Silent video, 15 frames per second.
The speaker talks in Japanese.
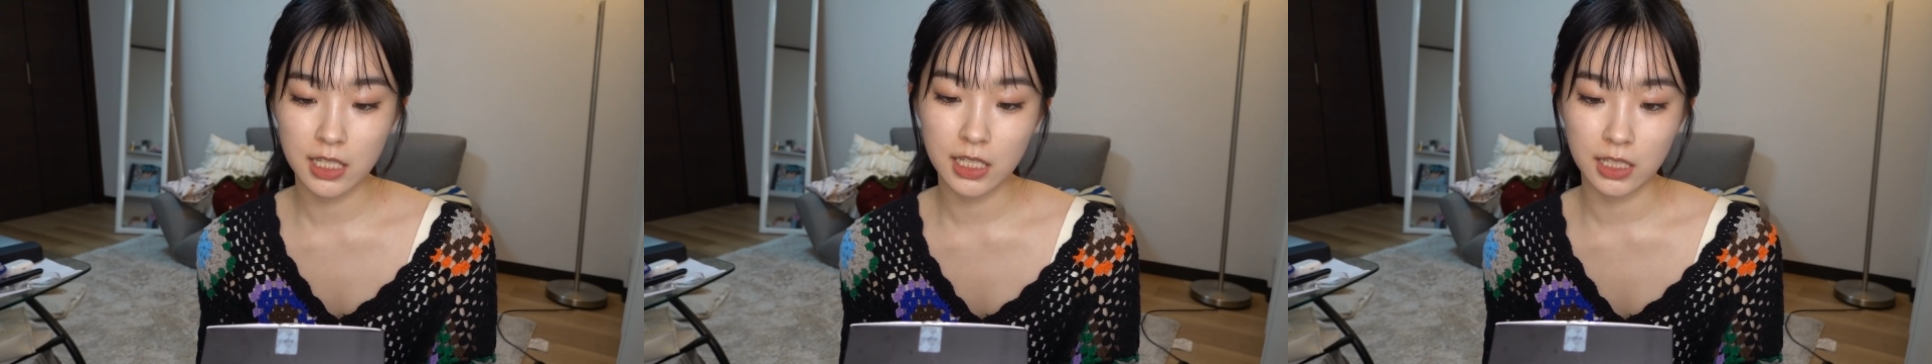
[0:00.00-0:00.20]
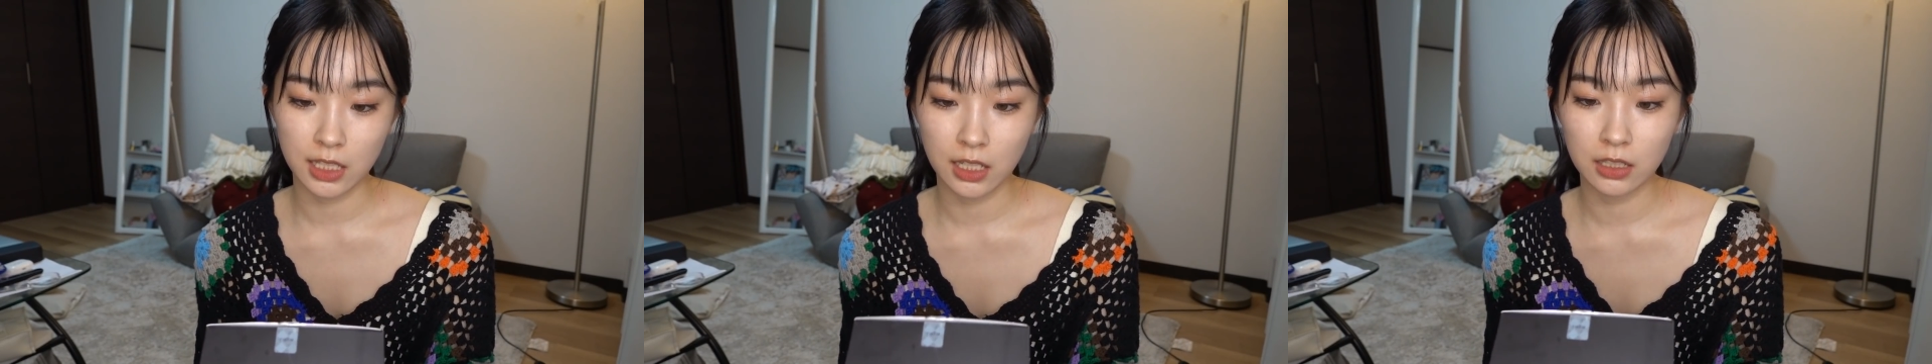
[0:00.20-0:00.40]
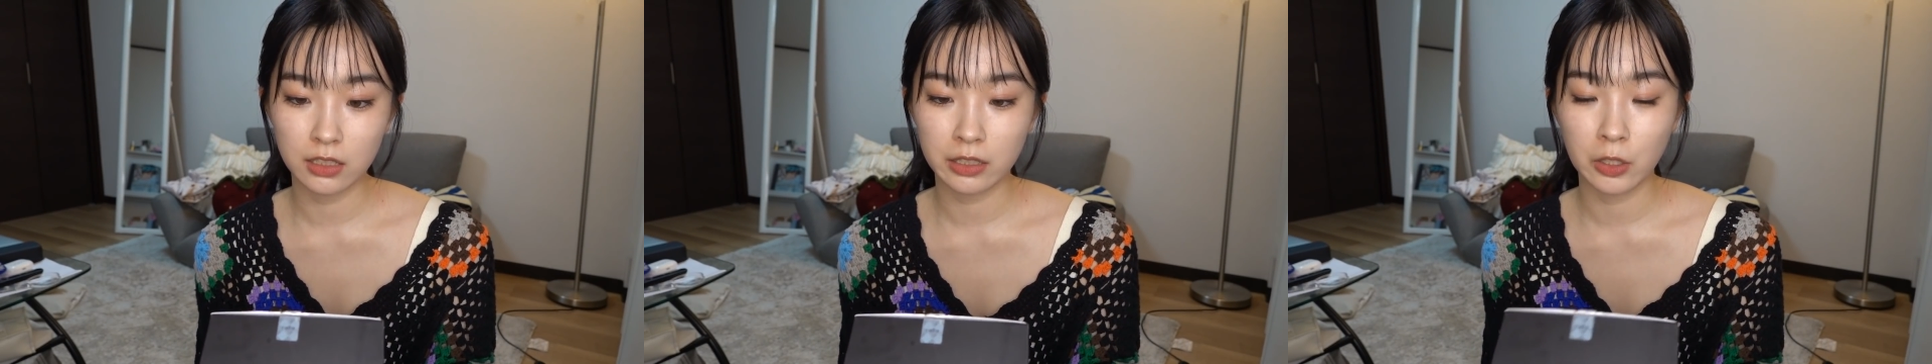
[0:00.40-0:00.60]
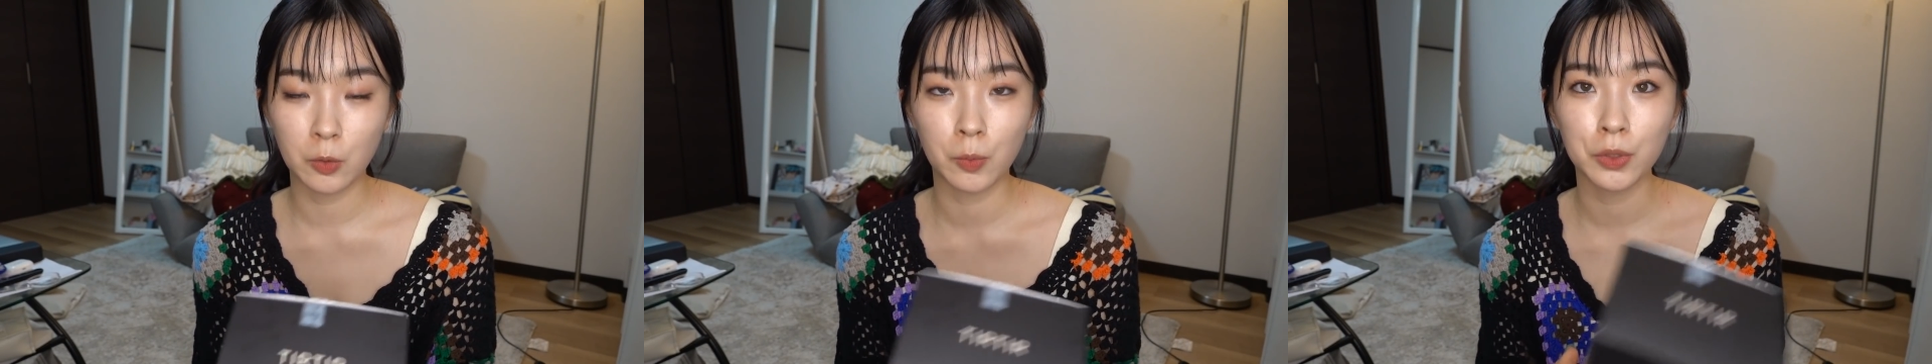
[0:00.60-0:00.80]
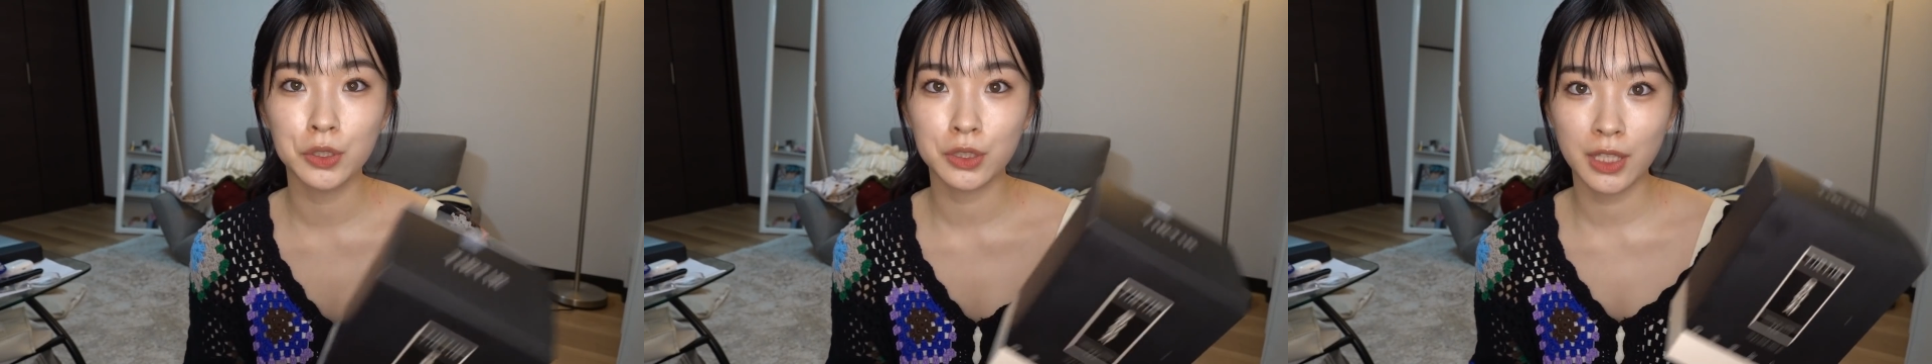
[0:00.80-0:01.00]
いいなって
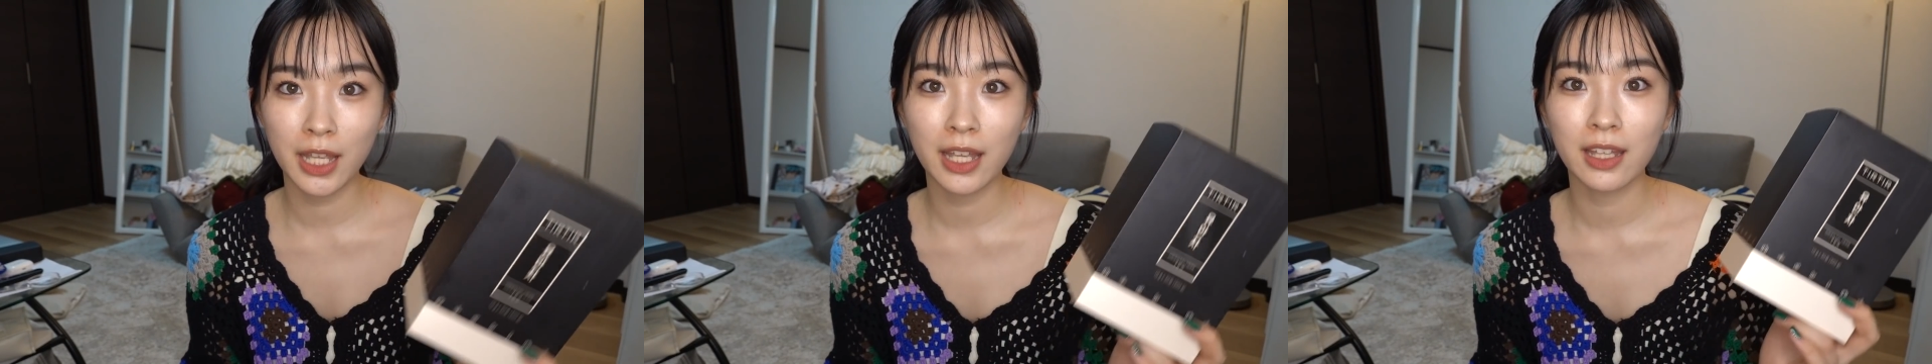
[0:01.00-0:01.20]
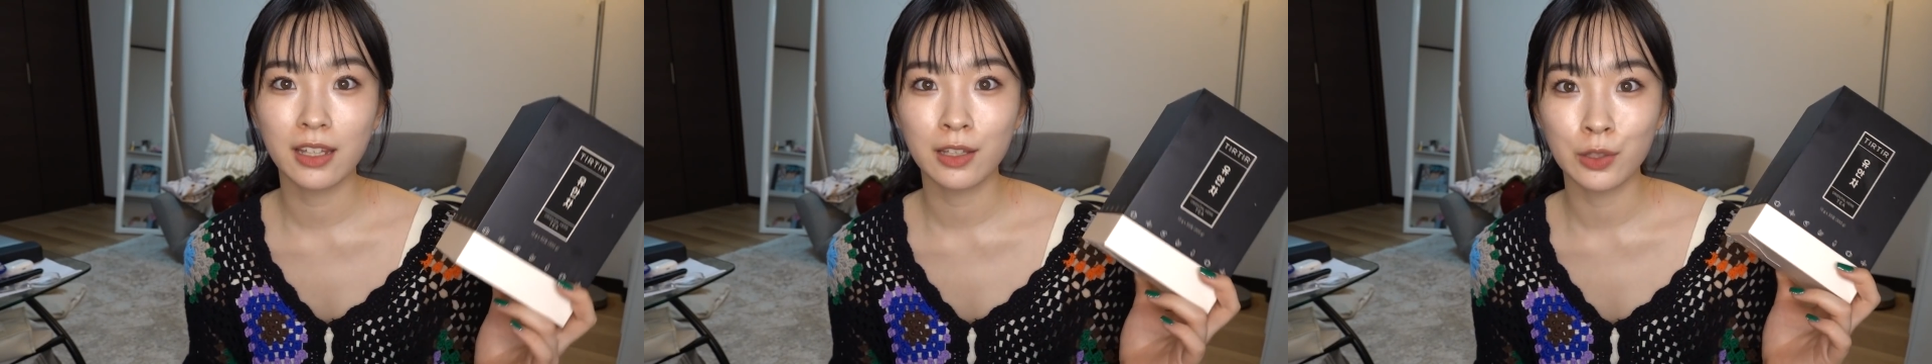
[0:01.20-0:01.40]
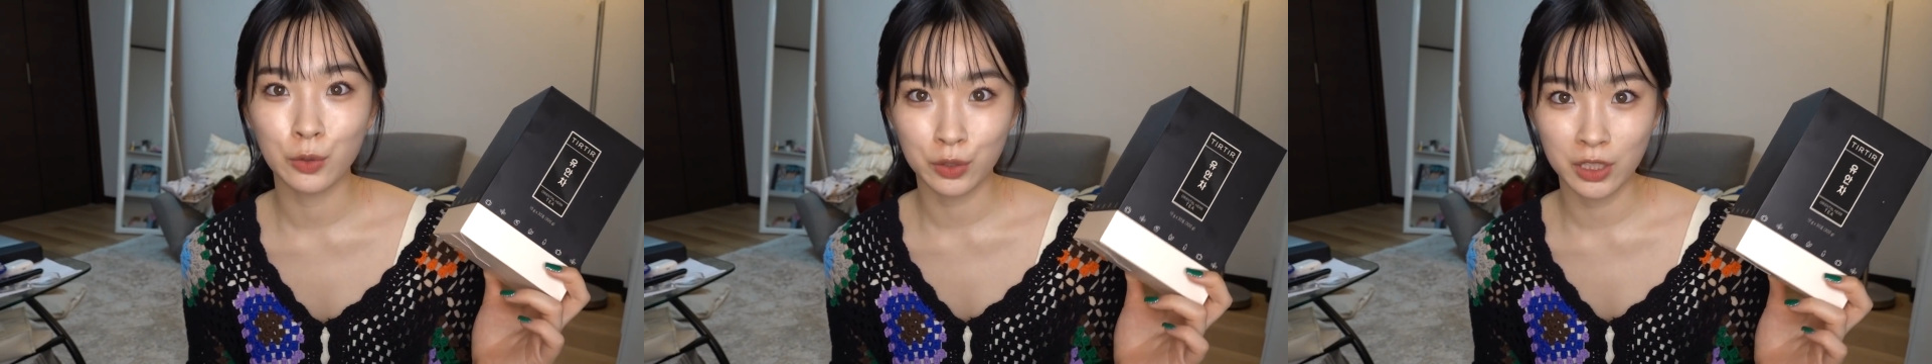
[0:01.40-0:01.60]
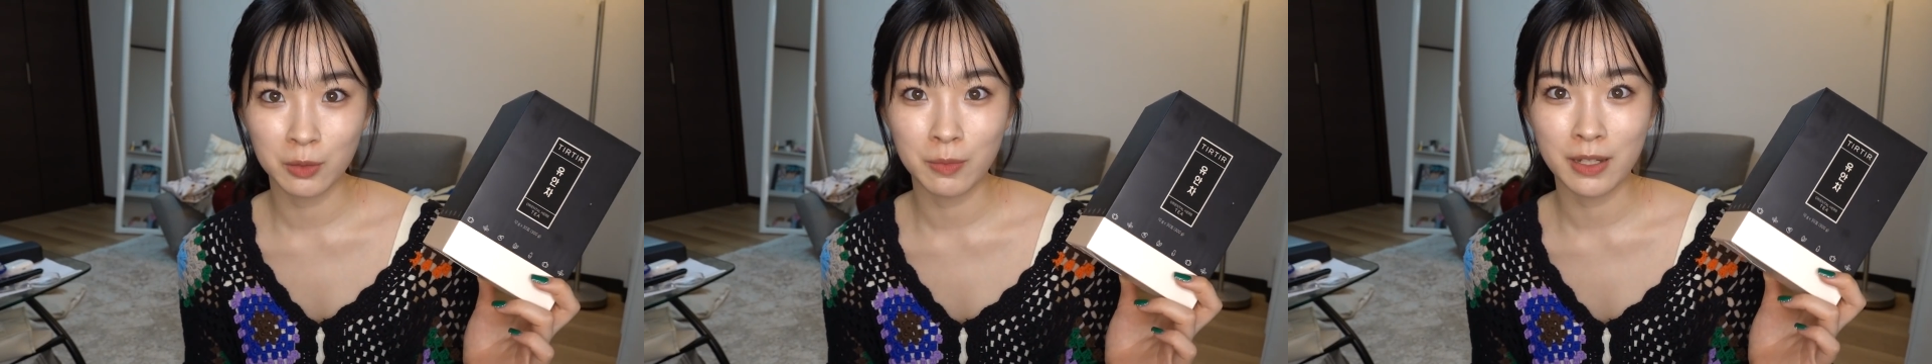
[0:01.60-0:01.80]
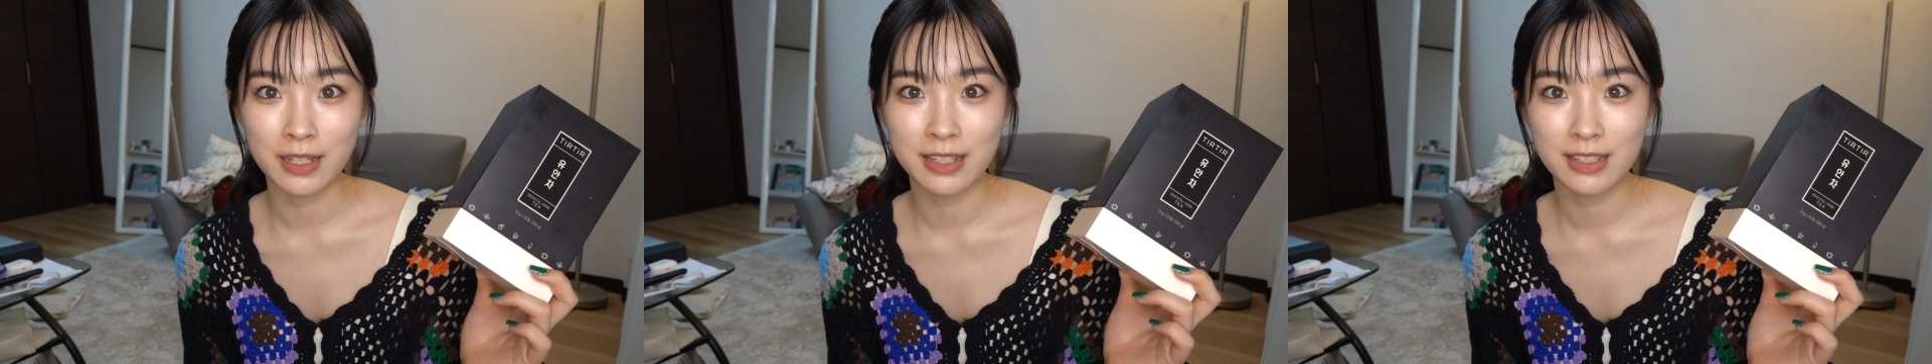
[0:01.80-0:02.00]
思って飲んでま